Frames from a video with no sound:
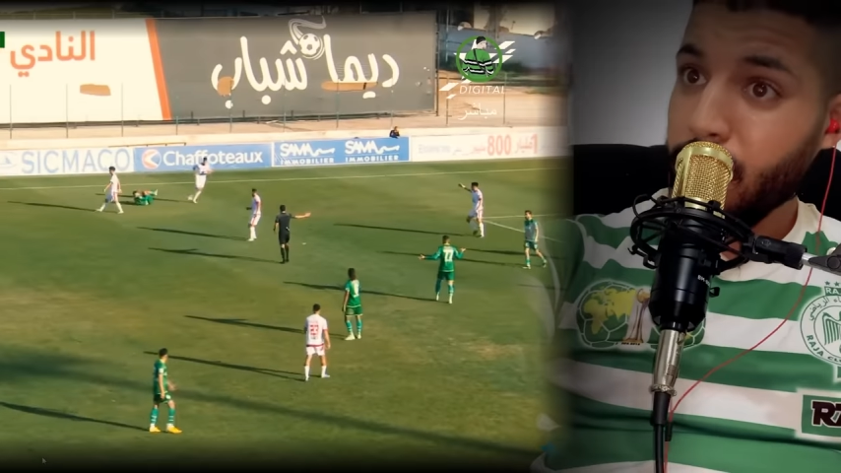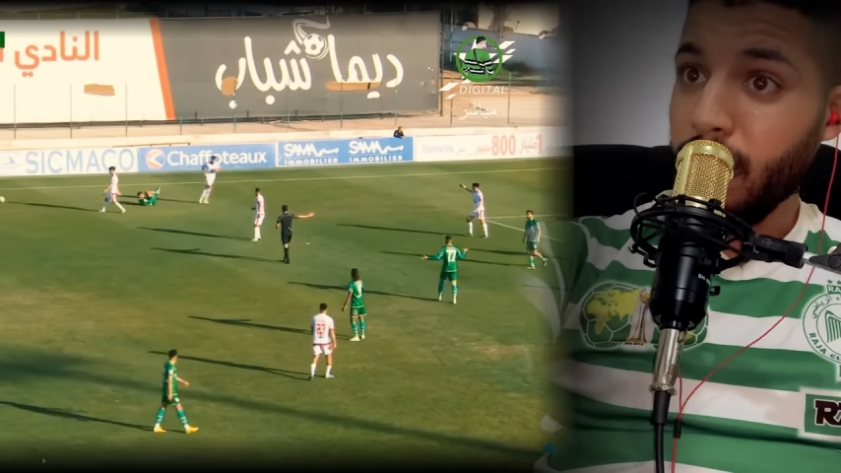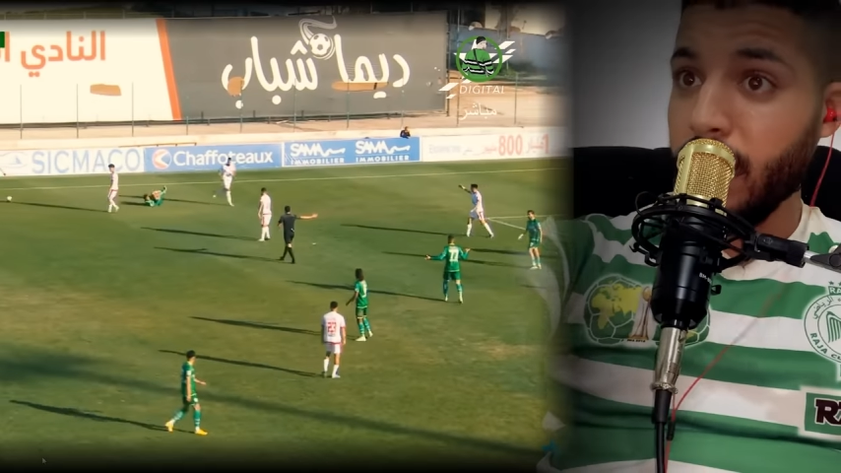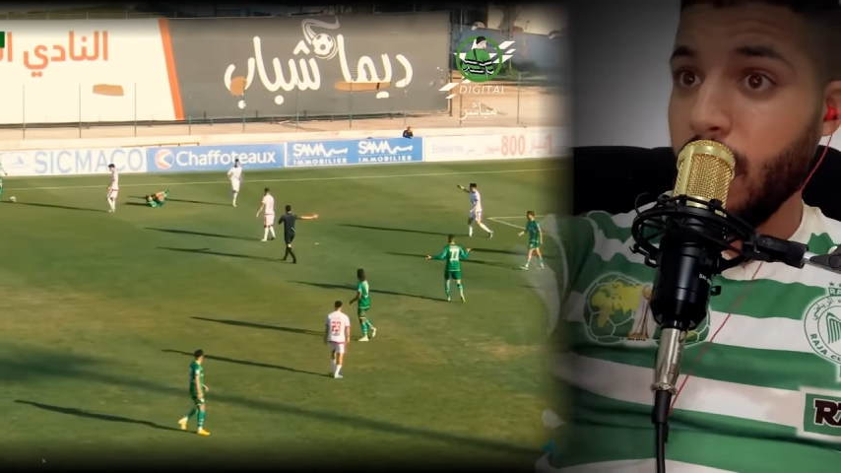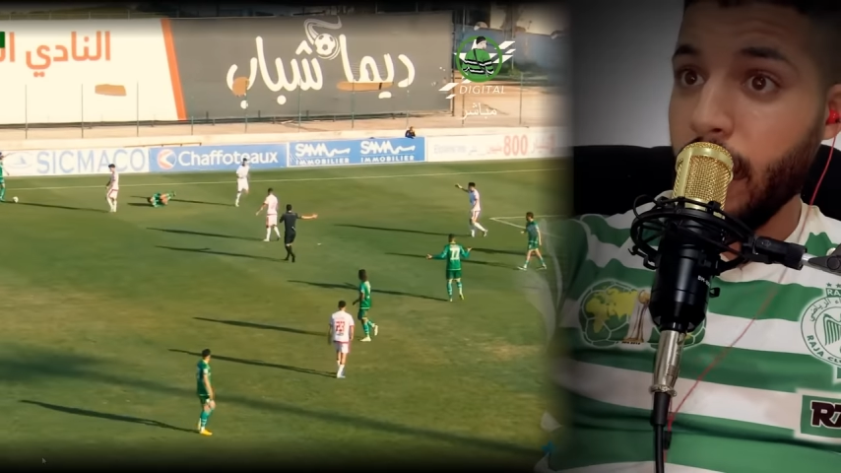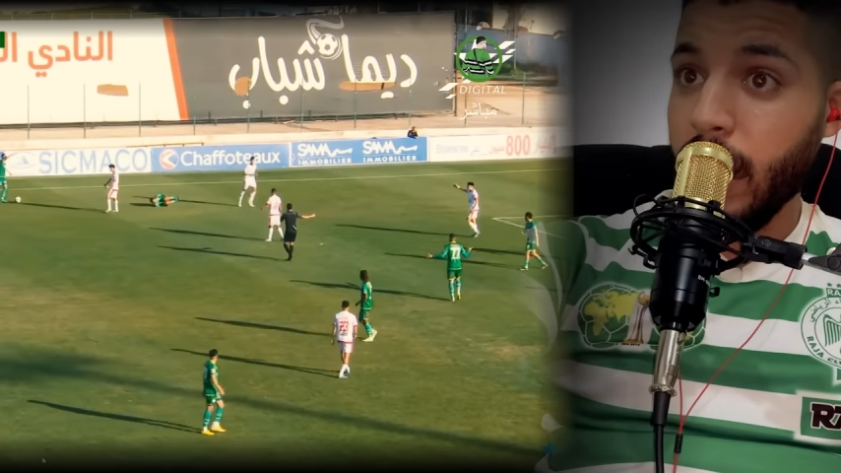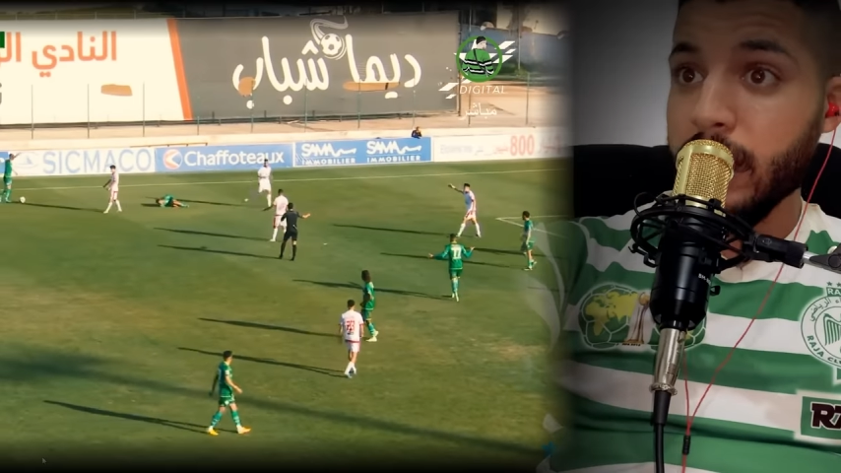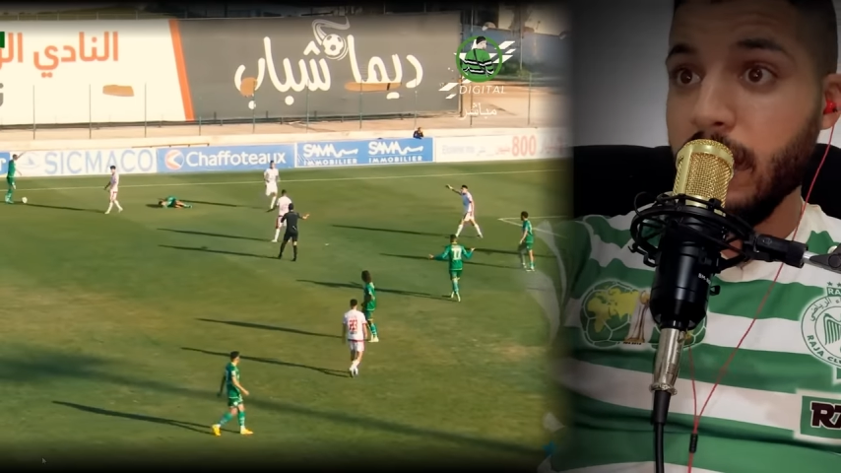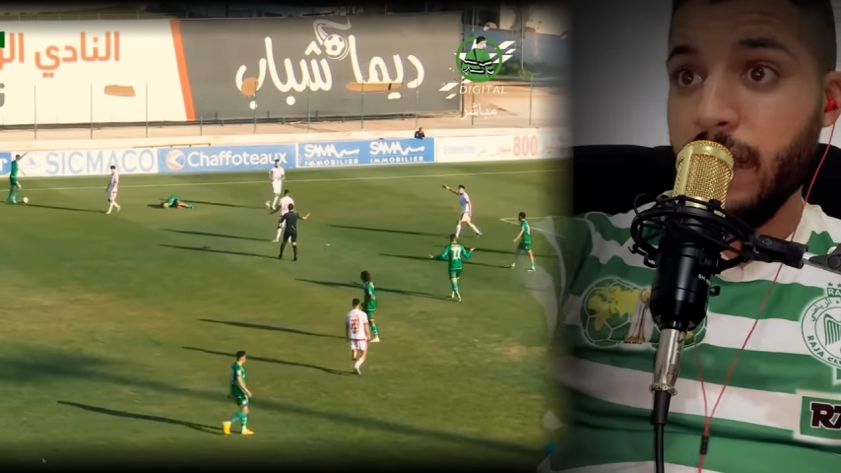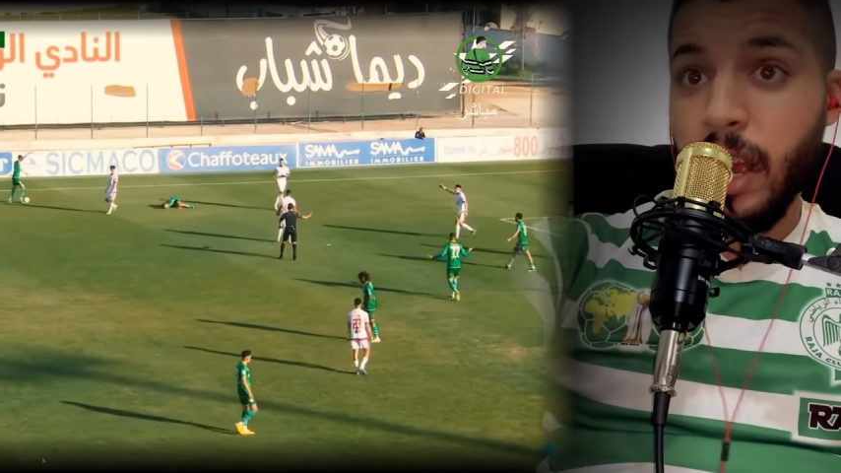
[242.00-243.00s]
من ورقه
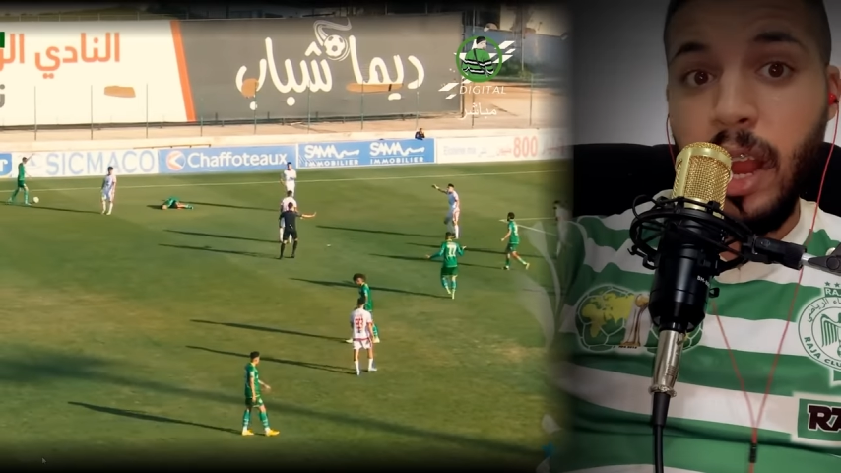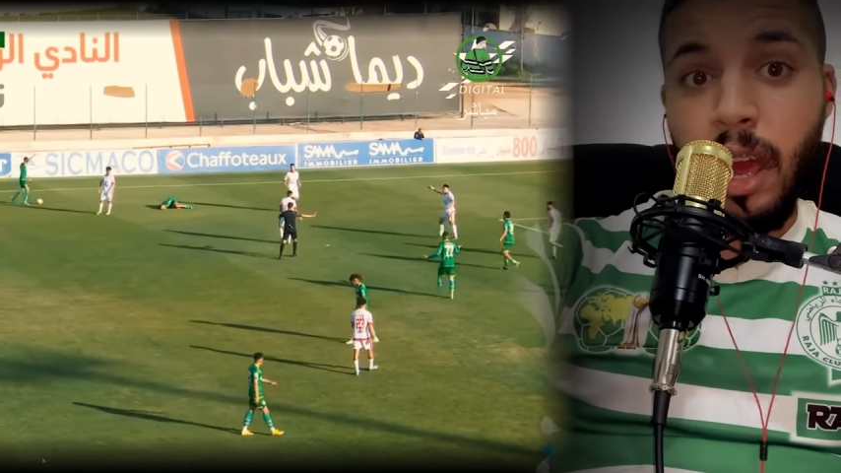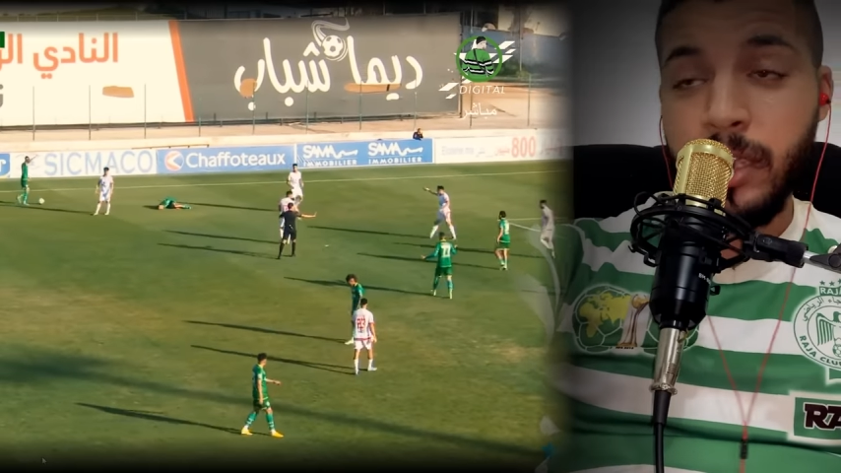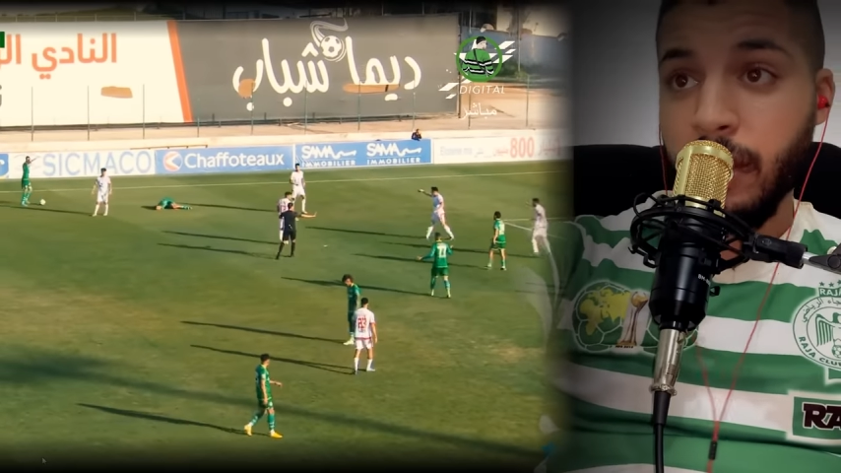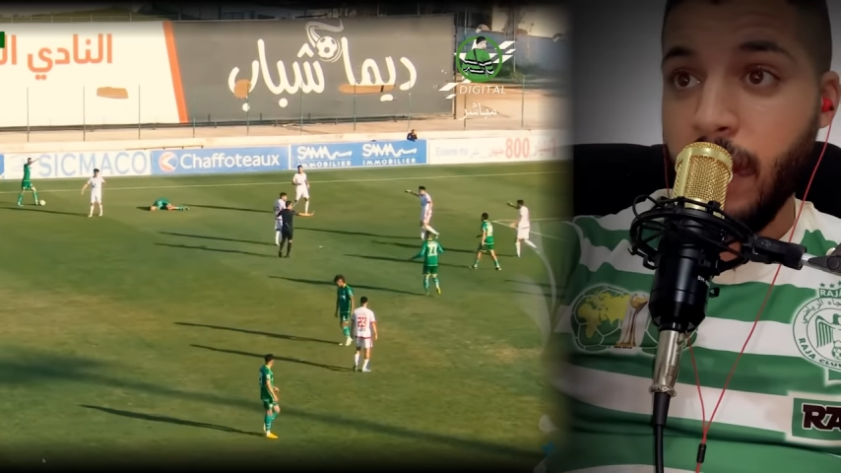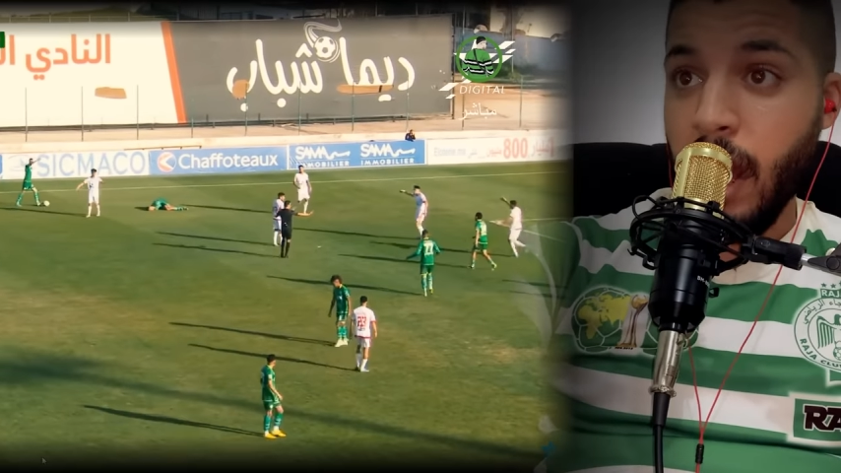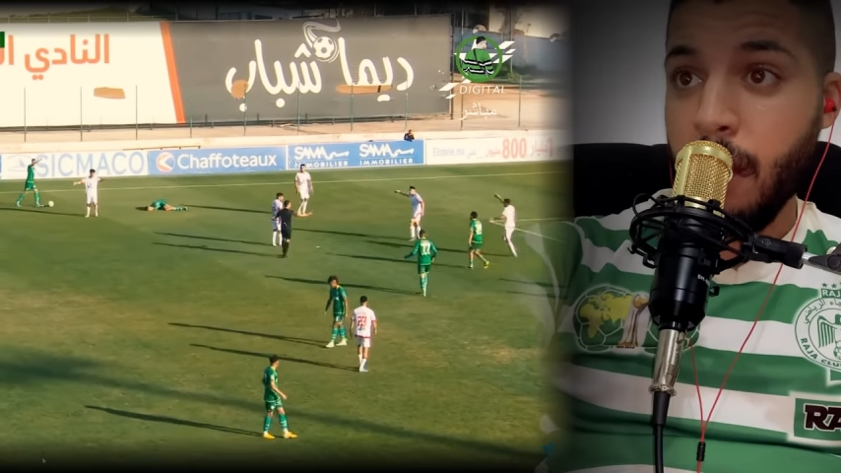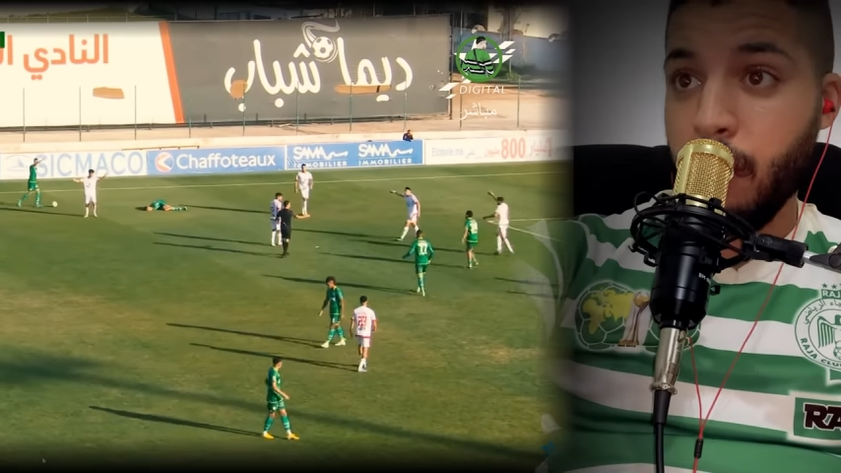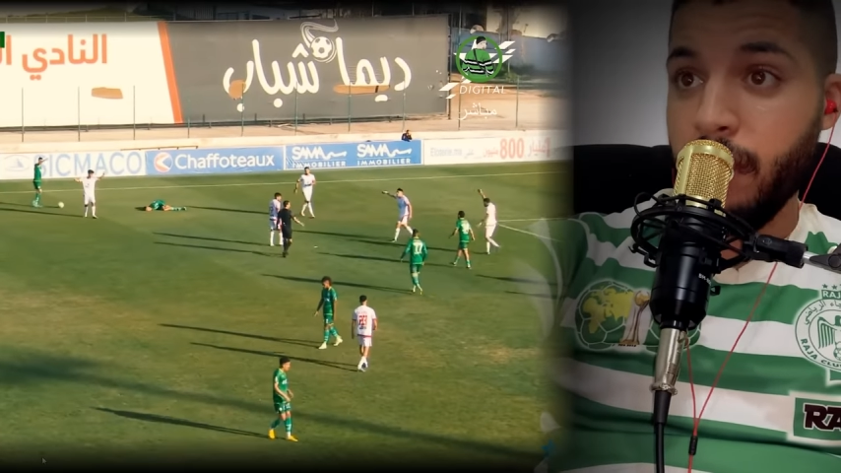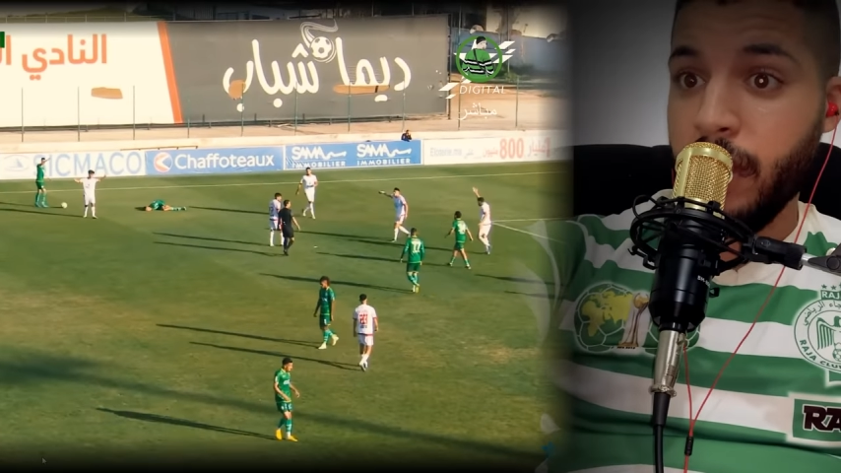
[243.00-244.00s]
الصفراء
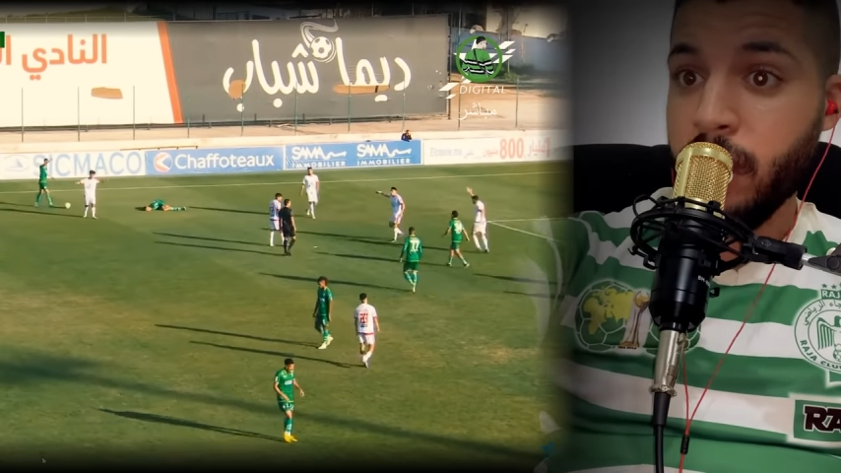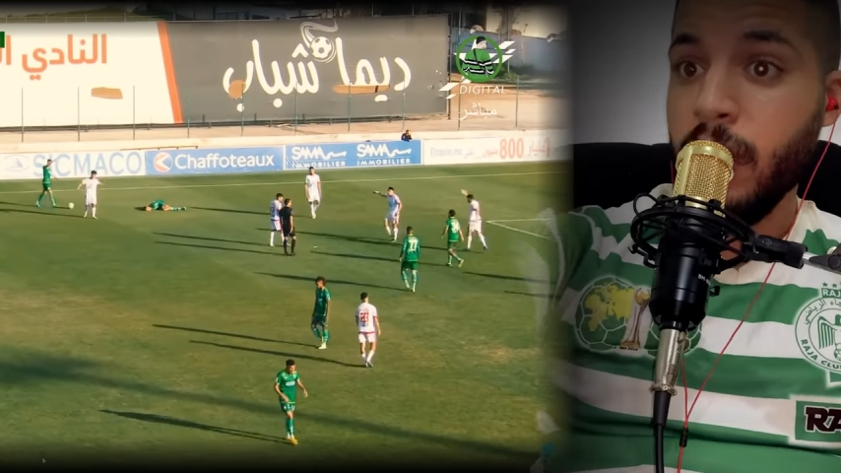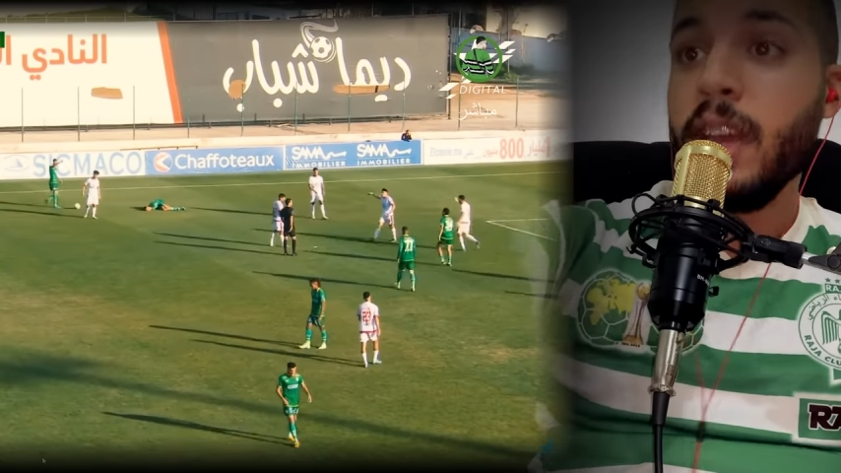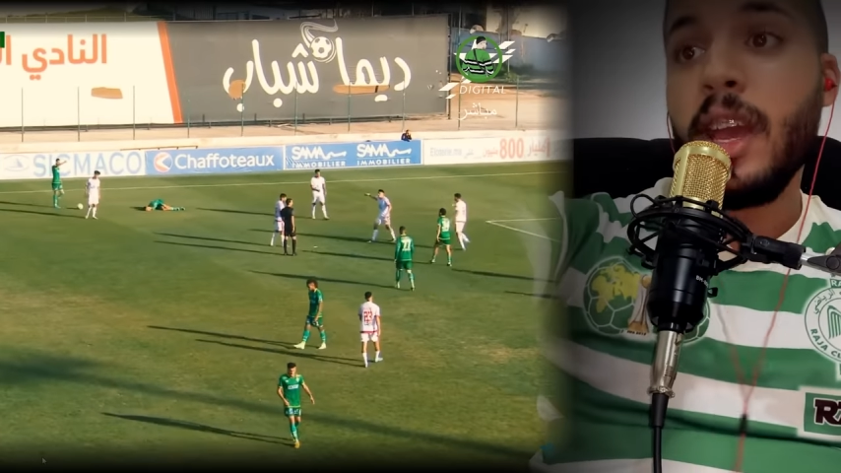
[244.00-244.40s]
الصفراء ابو الفش